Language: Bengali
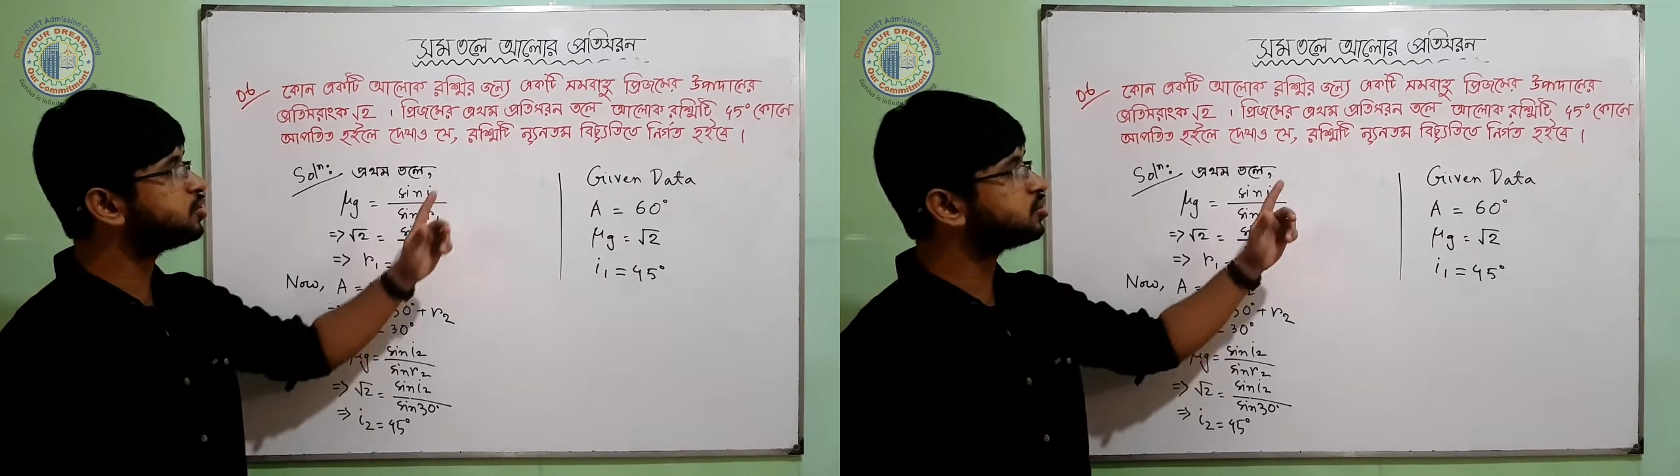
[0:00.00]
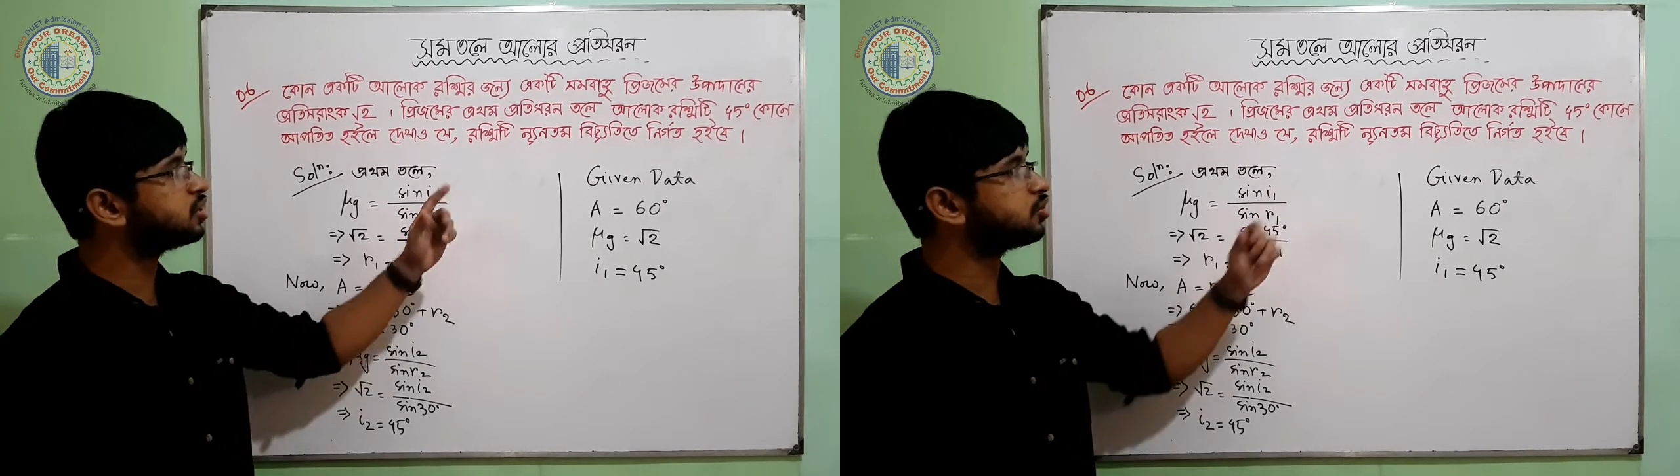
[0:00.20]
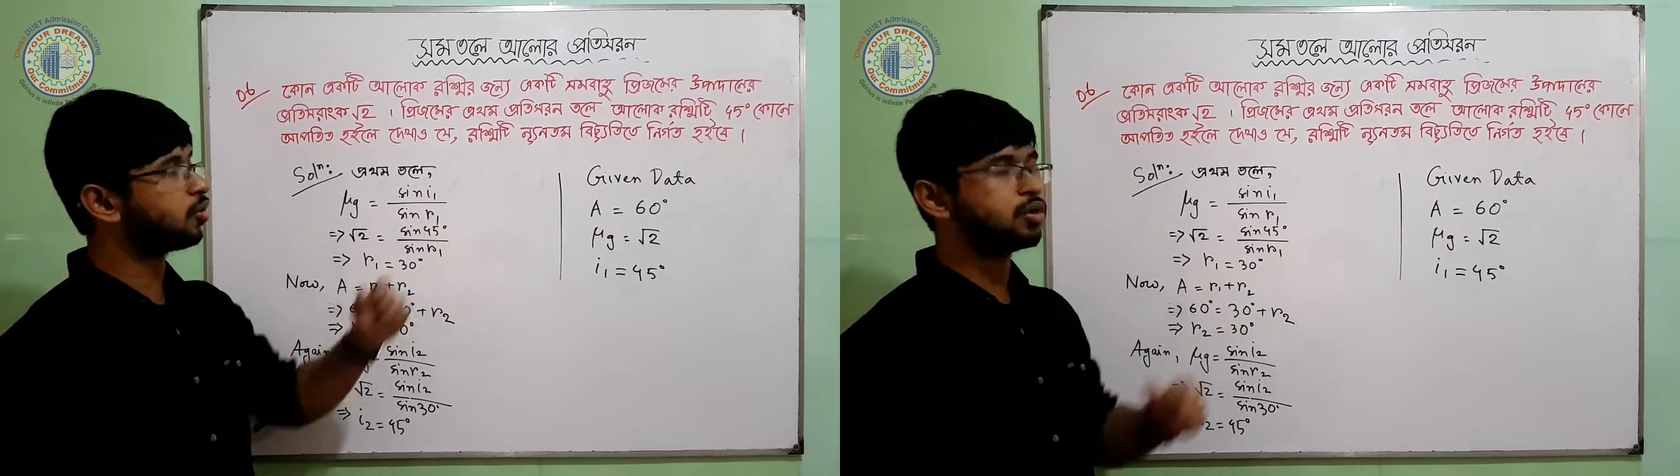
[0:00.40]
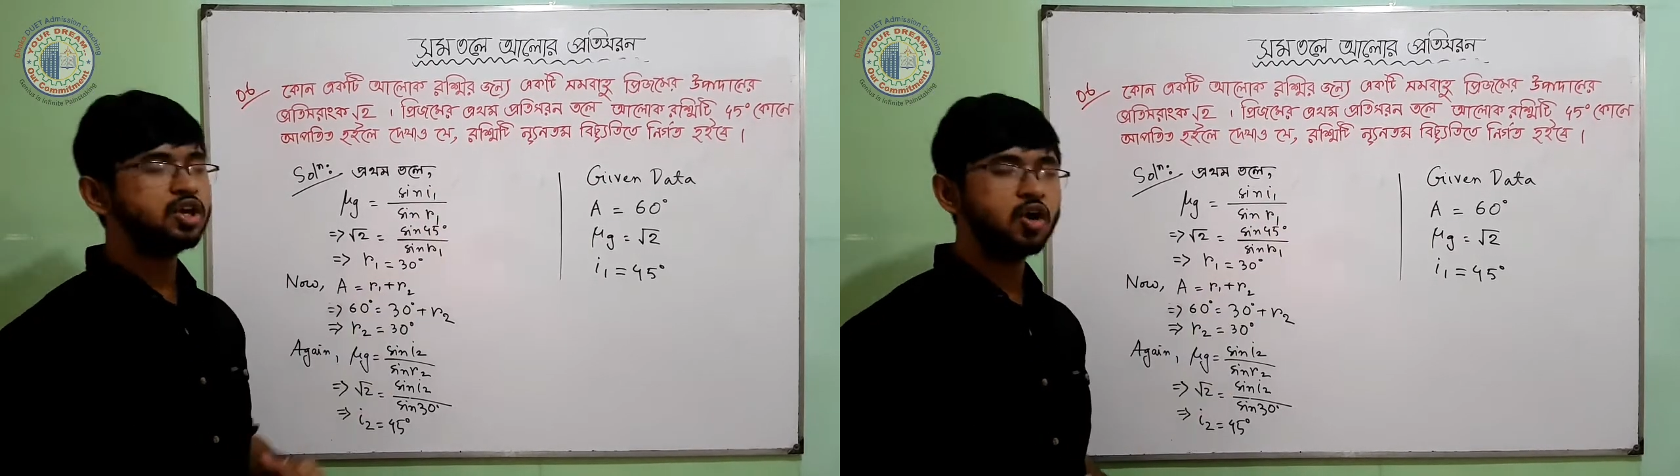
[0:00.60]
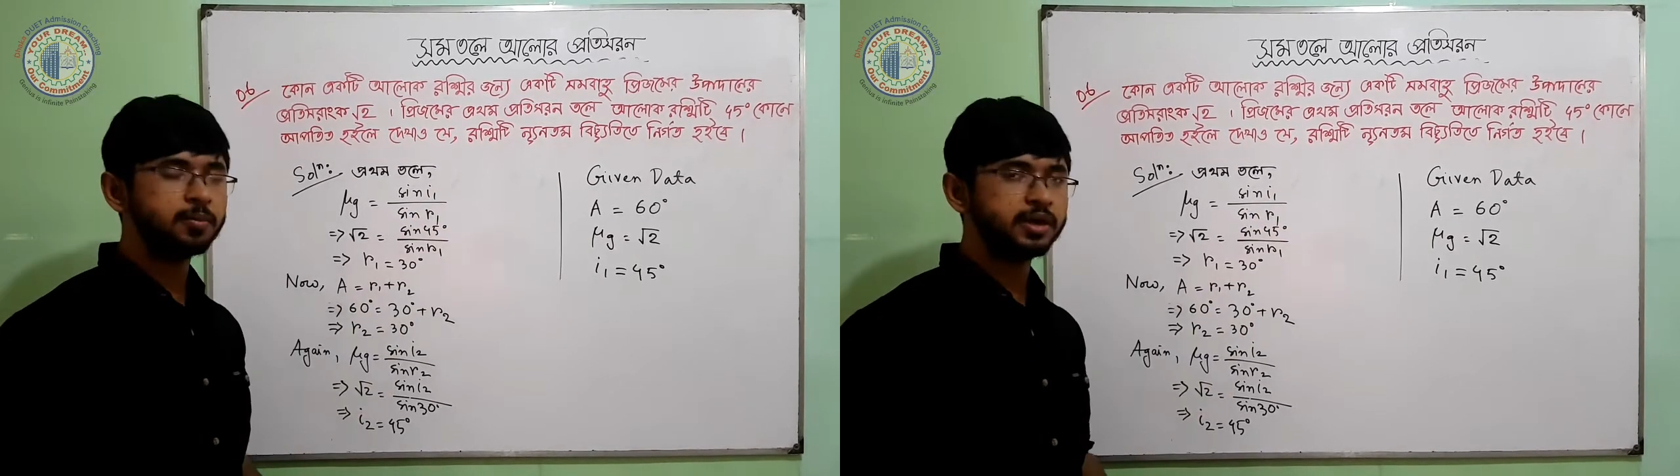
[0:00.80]
বিচ্যুতি
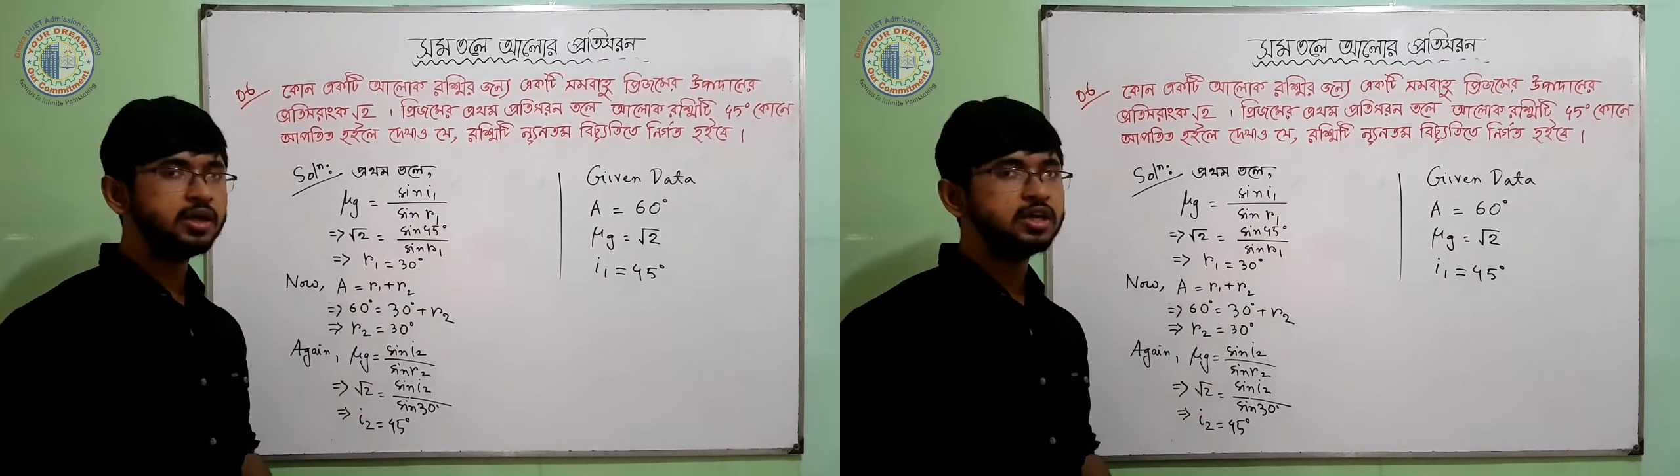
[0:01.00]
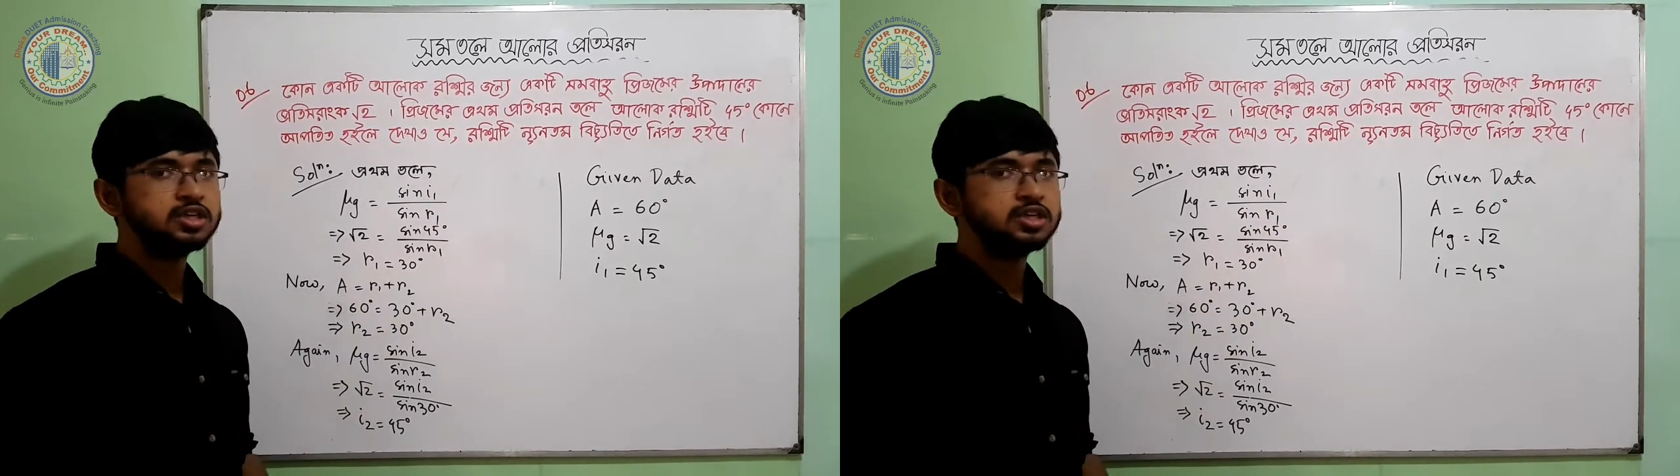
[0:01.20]
তখনই হবে